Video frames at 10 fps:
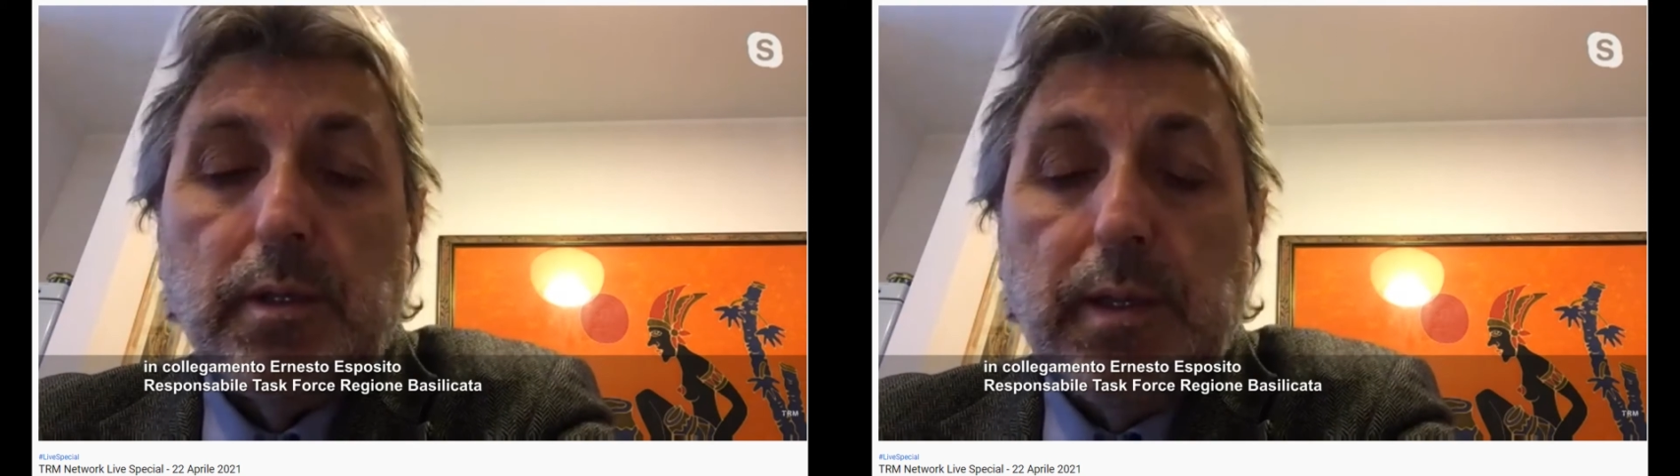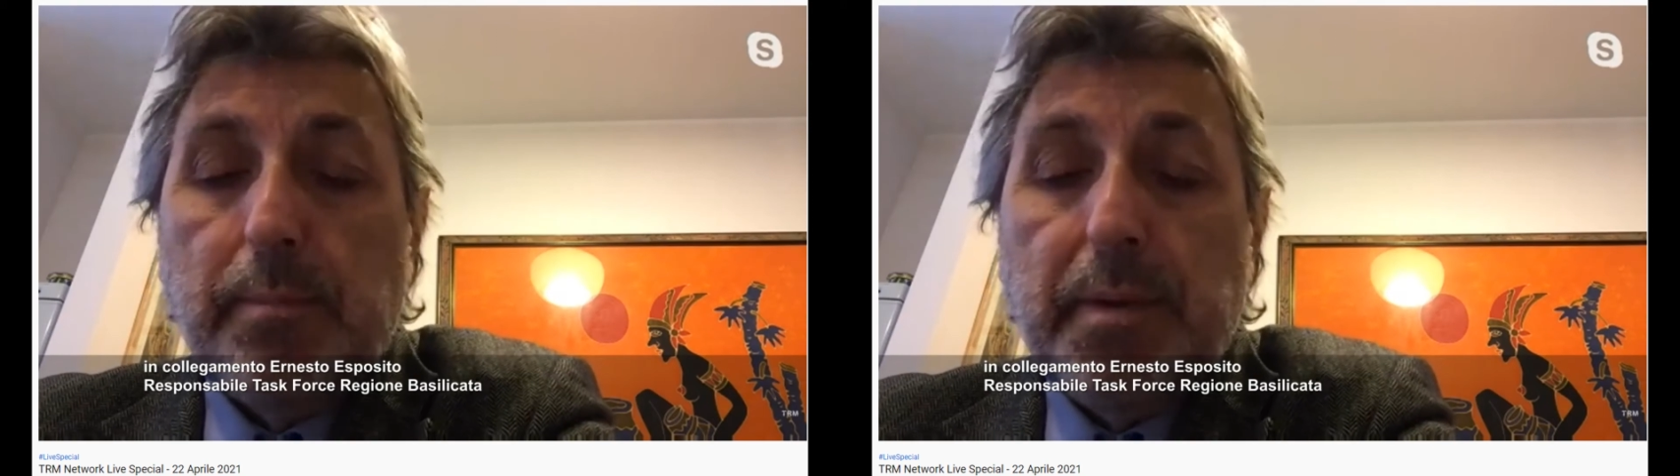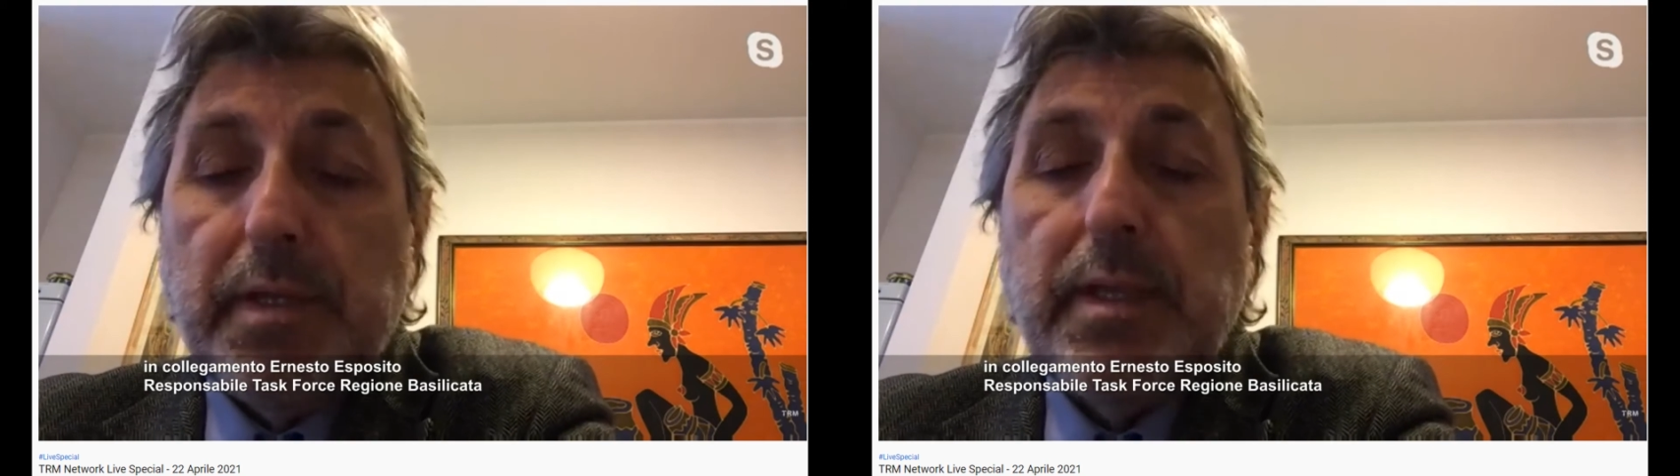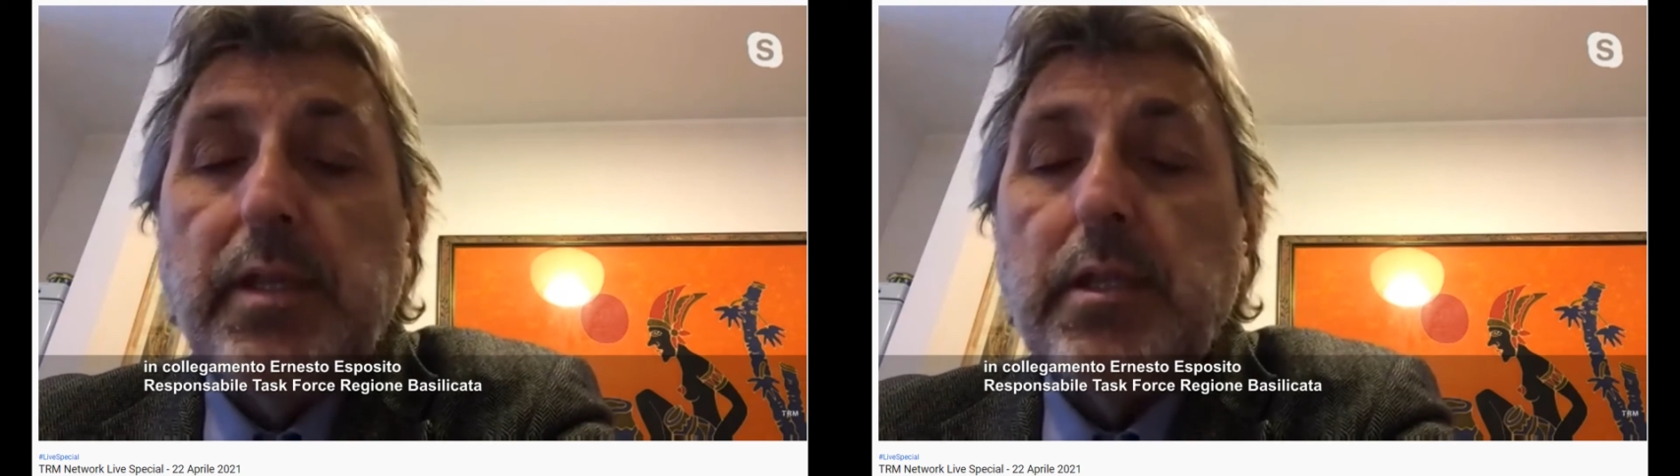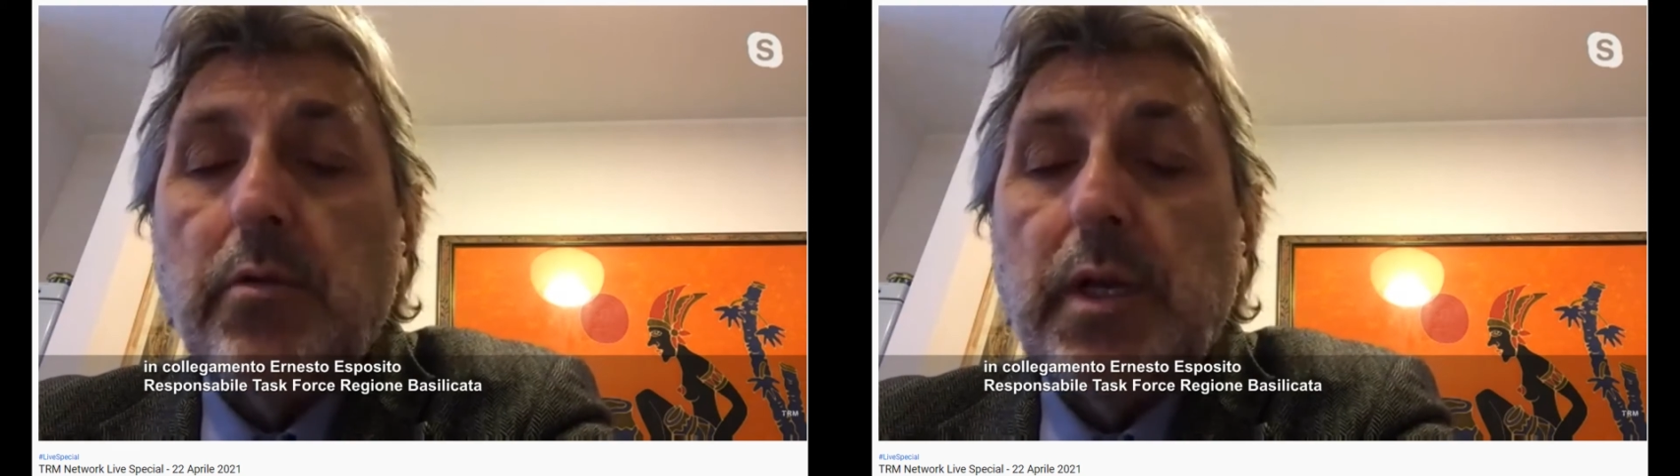
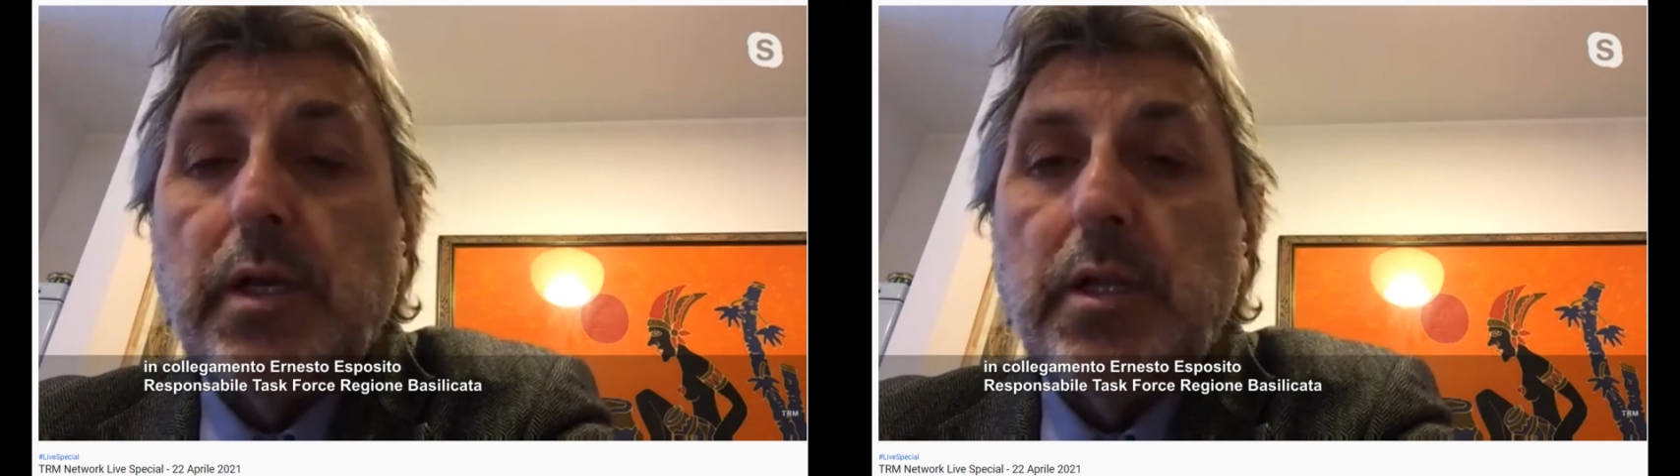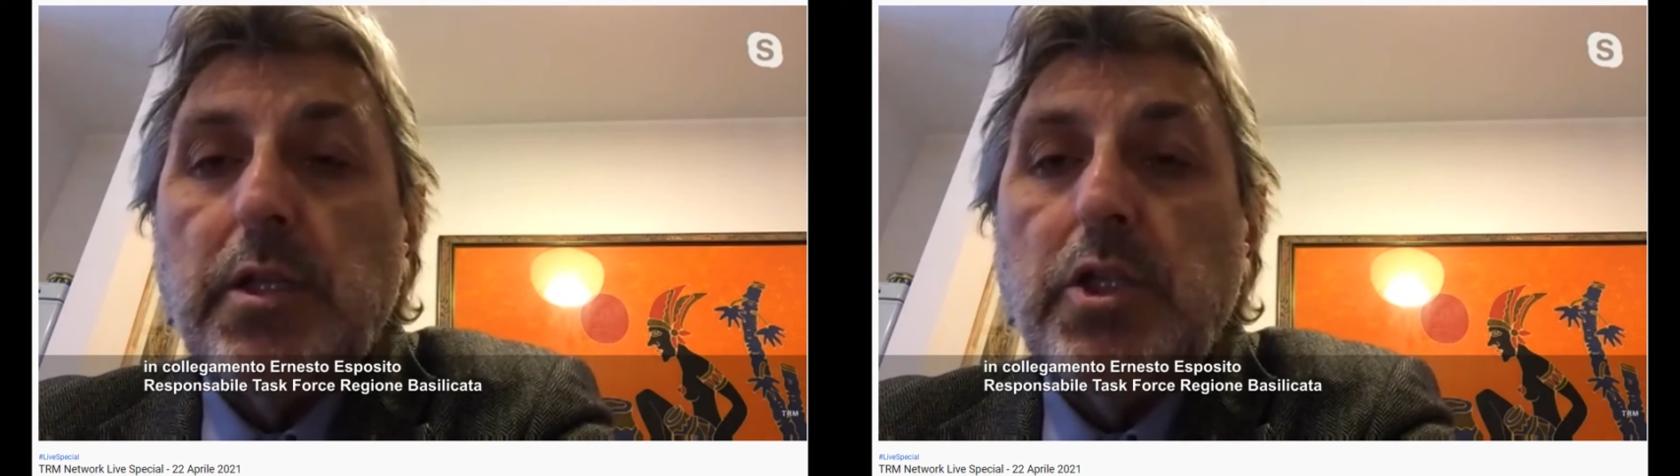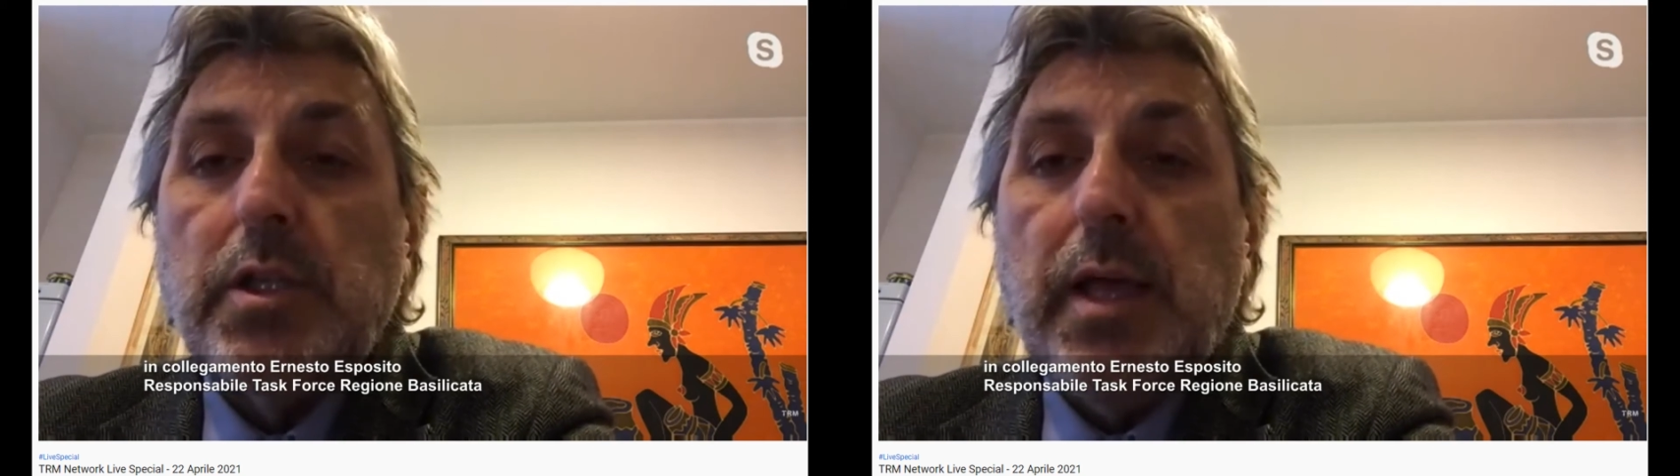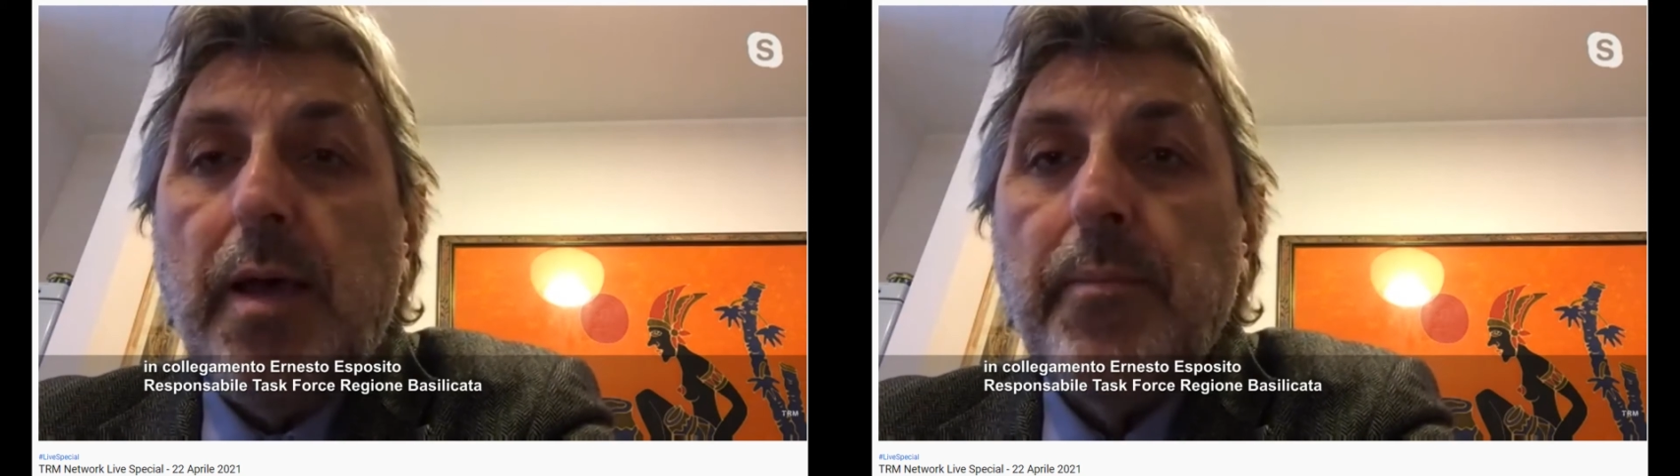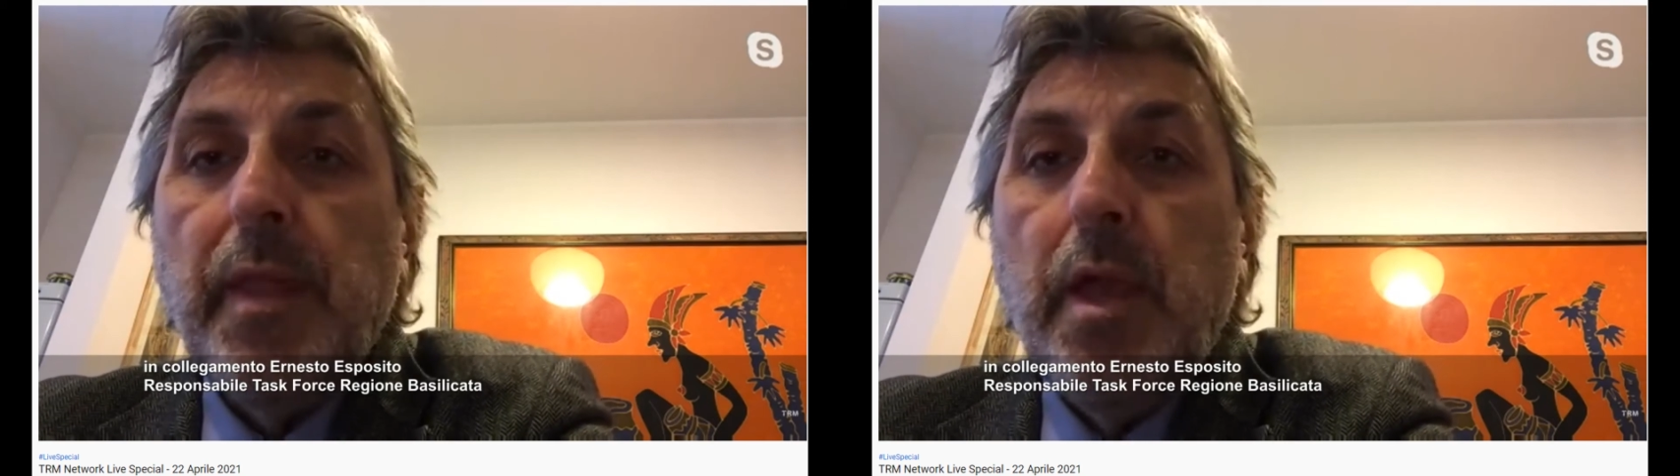rappresenta una
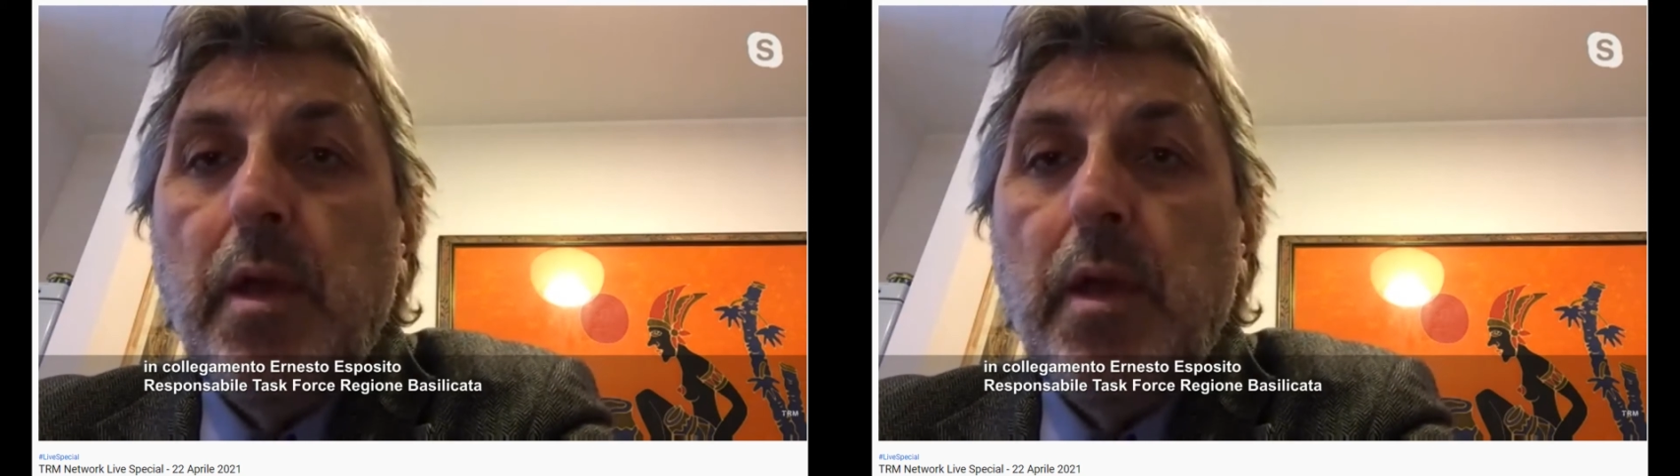criticità,